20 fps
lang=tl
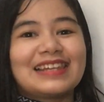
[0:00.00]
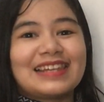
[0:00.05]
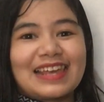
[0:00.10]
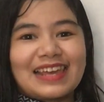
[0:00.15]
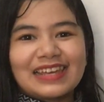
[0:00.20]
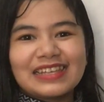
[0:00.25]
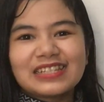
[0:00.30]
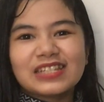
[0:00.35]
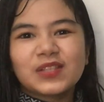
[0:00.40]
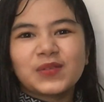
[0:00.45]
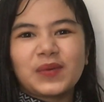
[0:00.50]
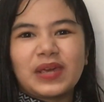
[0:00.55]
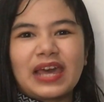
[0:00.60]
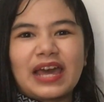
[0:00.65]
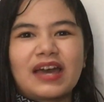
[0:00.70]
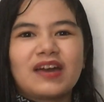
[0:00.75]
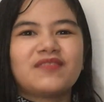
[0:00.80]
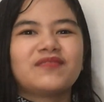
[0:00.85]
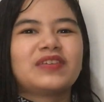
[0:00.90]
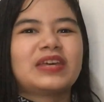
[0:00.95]
Next, we
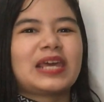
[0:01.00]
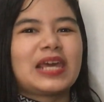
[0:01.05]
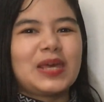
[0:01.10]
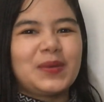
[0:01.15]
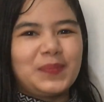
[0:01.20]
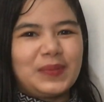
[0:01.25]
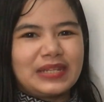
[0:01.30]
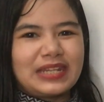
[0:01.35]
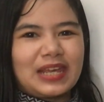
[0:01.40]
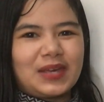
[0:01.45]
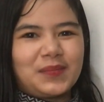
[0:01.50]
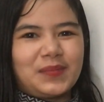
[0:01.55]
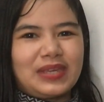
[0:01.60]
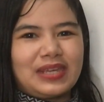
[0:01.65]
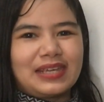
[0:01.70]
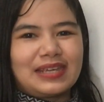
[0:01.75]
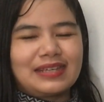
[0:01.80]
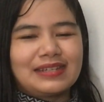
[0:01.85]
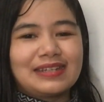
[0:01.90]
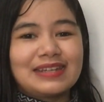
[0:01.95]
have epidemic.
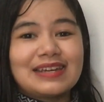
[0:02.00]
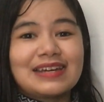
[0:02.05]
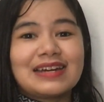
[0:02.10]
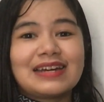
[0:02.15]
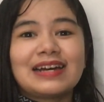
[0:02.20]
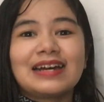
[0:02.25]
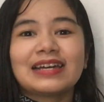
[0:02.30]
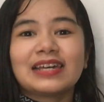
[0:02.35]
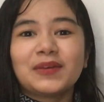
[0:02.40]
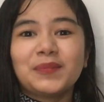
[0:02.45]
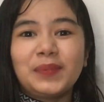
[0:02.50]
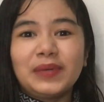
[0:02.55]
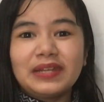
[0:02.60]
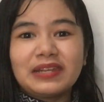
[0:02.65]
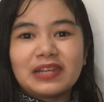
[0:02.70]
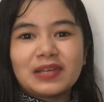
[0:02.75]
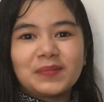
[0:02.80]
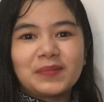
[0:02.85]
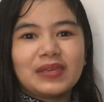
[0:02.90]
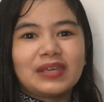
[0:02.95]
Ang
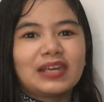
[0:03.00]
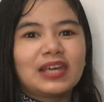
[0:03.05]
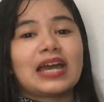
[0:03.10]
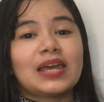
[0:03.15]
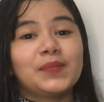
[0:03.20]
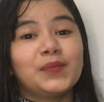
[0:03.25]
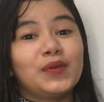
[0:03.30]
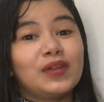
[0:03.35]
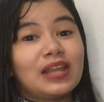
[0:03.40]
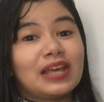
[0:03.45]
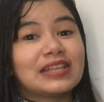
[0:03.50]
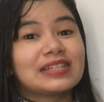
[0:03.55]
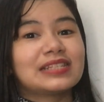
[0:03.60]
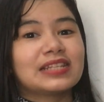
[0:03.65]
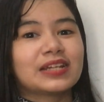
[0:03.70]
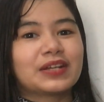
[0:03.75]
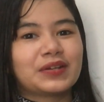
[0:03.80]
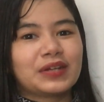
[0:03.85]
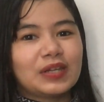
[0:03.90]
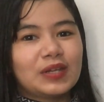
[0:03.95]
epidemic ay mula
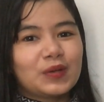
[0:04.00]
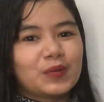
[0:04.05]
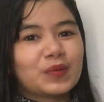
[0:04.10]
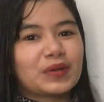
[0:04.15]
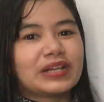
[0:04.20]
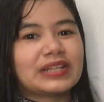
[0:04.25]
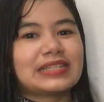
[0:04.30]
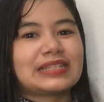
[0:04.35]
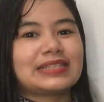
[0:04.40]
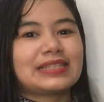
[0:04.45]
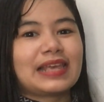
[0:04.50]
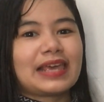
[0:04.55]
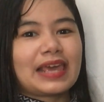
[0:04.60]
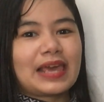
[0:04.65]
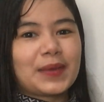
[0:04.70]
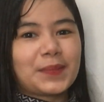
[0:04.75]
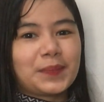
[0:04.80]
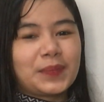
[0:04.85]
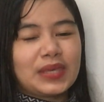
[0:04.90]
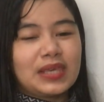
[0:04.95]
sa Greek words na
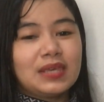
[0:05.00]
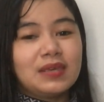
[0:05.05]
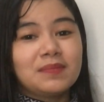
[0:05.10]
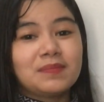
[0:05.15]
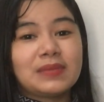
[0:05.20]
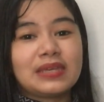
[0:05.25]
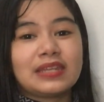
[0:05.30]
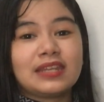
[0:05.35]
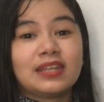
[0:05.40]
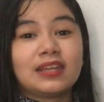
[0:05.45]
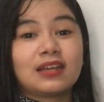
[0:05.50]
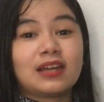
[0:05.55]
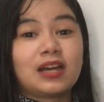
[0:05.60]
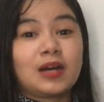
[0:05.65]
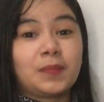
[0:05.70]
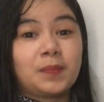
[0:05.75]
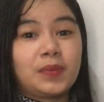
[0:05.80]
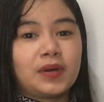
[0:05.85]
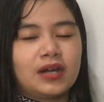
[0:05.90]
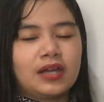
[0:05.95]
epi, meaning
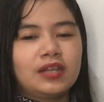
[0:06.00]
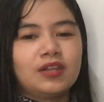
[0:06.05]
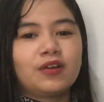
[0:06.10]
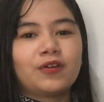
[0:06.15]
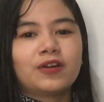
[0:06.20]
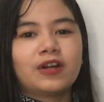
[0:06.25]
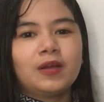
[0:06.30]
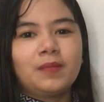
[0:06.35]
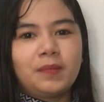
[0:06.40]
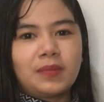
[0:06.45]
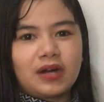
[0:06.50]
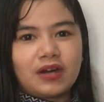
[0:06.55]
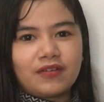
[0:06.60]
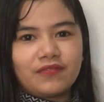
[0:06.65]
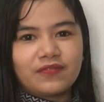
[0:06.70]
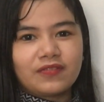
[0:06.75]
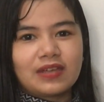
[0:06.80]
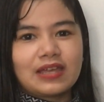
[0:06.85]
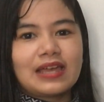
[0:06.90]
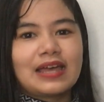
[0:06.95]
upon or
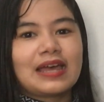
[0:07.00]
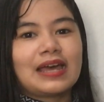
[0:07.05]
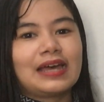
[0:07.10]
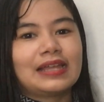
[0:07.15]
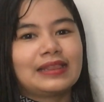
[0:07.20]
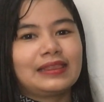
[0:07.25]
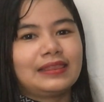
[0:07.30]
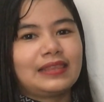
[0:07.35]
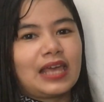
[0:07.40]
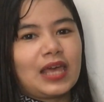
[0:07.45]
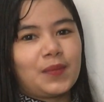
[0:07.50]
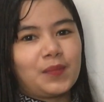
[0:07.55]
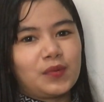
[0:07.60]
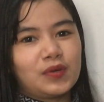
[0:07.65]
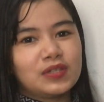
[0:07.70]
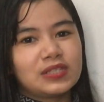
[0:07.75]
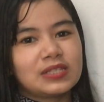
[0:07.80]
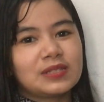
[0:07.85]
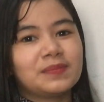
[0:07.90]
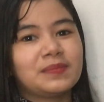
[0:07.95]
above, at
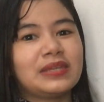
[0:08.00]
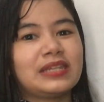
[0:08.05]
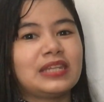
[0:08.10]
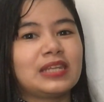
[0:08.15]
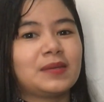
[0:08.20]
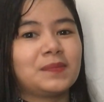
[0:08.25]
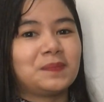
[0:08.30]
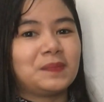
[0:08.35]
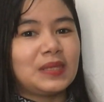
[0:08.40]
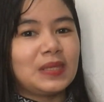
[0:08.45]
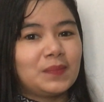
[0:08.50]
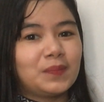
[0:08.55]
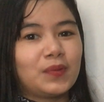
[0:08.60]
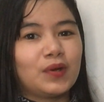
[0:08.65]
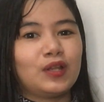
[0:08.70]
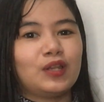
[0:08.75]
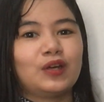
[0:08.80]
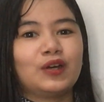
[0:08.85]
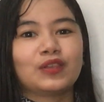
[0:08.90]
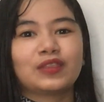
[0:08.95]
demos, meaning
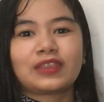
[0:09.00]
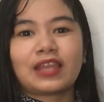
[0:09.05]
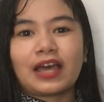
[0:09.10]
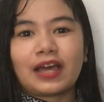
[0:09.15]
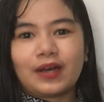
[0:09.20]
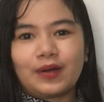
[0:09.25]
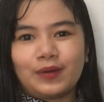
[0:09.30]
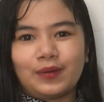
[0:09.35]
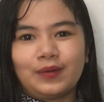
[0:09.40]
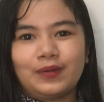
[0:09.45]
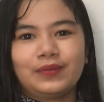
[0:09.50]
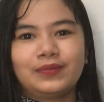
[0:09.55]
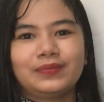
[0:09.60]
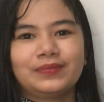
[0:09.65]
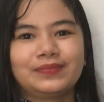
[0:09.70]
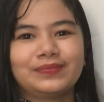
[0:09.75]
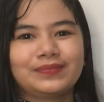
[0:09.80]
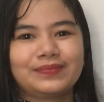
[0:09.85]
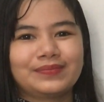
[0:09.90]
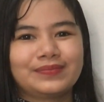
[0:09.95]
people o tao.
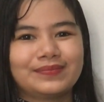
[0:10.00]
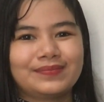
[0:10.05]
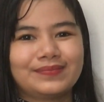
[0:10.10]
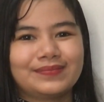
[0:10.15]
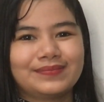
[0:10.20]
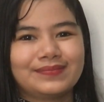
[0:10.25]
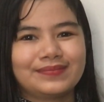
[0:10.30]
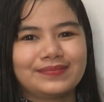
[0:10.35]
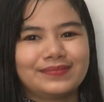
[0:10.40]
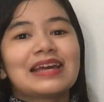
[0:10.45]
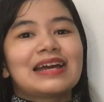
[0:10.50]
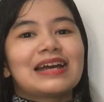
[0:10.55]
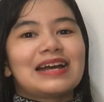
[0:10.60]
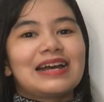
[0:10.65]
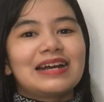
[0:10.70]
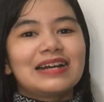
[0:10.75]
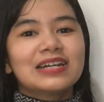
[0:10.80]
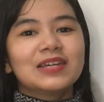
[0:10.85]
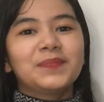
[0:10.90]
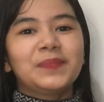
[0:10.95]

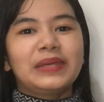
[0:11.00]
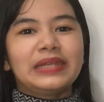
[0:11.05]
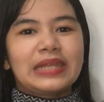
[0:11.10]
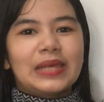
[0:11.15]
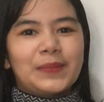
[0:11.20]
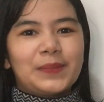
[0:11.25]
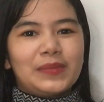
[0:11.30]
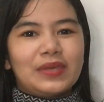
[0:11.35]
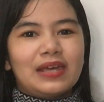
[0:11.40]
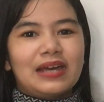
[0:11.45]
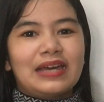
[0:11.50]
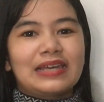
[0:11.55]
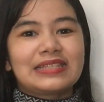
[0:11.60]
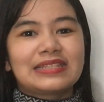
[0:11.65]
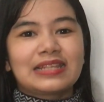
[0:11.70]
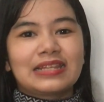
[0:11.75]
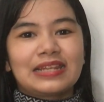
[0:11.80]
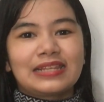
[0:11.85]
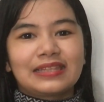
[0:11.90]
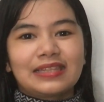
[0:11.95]
Ang epidemya
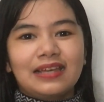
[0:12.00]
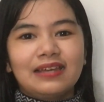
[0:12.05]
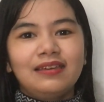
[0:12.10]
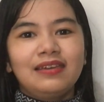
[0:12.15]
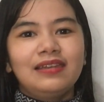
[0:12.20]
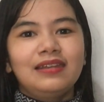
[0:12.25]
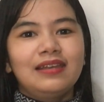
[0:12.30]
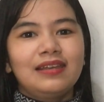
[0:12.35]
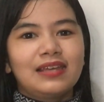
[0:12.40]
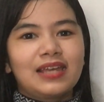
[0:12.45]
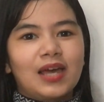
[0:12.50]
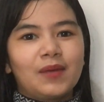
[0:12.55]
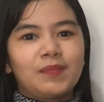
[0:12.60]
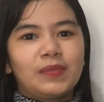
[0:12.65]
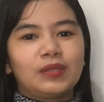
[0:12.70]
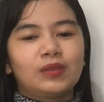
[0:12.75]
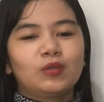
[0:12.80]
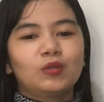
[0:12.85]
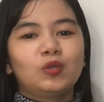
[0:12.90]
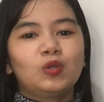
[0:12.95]
ay salitang
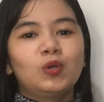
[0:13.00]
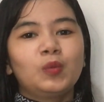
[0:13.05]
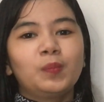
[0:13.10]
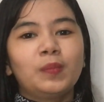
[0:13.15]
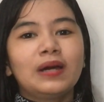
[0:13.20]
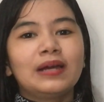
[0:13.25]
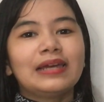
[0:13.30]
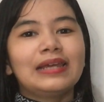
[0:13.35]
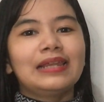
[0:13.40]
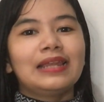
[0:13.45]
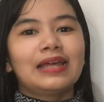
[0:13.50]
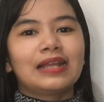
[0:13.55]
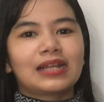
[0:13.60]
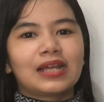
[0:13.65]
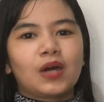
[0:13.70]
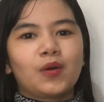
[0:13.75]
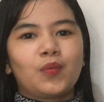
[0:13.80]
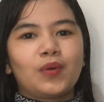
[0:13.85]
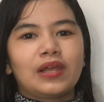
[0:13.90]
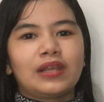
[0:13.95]
ginagamit upang
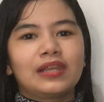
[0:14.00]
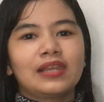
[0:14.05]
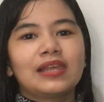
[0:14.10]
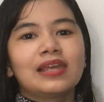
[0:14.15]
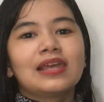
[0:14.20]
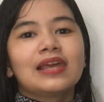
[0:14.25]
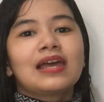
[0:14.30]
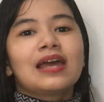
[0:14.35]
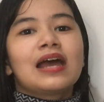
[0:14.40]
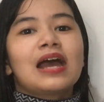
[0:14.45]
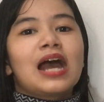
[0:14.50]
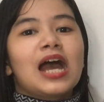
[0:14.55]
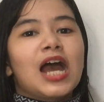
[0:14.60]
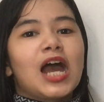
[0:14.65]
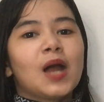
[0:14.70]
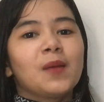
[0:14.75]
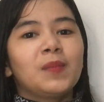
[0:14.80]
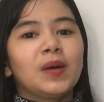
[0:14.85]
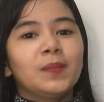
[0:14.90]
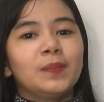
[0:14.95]
ilarawan
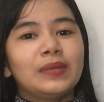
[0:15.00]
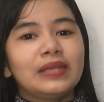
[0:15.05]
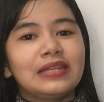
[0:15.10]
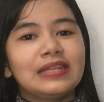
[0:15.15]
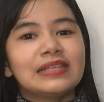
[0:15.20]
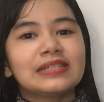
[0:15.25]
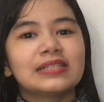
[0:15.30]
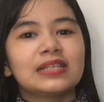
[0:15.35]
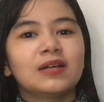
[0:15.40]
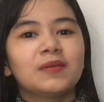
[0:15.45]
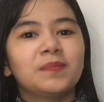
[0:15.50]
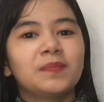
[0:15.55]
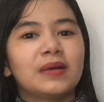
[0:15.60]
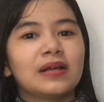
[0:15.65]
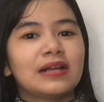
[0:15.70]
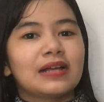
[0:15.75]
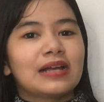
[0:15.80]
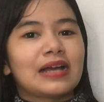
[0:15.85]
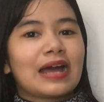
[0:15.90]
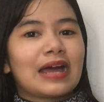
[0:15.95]
ang mabilisang
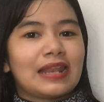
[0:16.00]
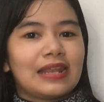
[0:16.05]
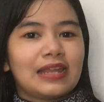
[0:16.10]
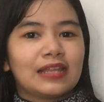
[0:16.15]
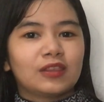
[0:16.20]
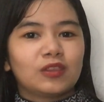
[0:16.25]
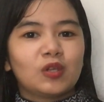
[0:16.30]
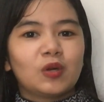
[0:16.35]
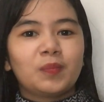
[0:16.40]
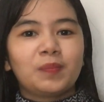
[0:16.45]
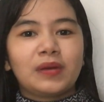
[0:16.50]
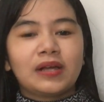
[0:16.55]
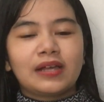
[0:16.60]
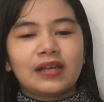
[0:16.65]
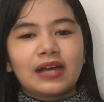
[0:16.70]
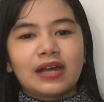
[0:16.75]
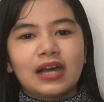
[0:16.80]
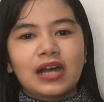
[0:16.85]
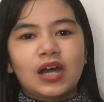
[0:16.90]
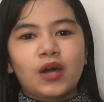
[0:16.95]
pagkalat
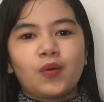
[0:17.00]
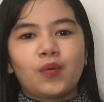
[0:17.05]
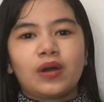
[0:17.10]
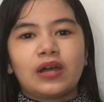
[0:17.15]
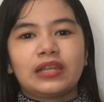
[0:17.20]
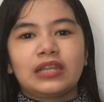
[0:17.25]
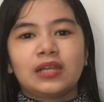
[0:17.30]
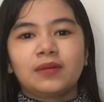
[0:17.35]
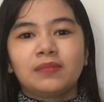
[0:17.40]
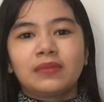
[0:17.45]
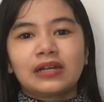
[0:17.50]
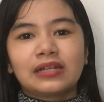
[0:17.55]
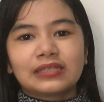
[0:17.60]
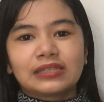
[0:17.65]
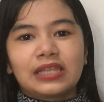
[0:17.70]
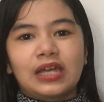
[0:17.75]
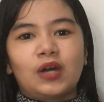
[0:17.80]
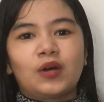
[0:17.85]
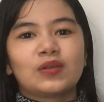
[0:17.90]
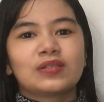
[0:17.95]
pagkahawa ng mga
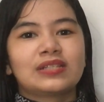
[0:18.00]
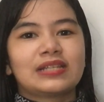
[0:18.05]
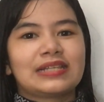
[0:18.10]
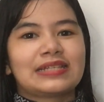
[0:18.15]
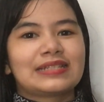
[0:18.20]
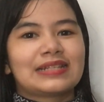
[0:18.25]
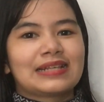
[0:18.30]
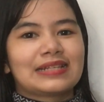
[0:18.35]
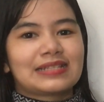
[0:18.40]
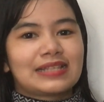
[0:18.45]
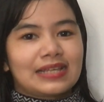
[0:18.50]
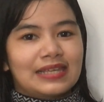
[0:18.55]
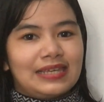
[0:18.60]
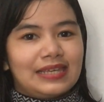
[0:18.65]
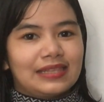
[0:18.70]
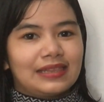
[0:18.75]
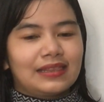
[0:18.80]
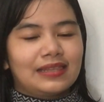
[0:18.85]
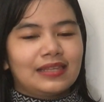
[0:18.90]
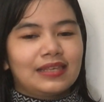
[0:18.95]
tao sa isang
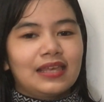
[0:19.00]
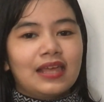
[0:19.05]
sakit.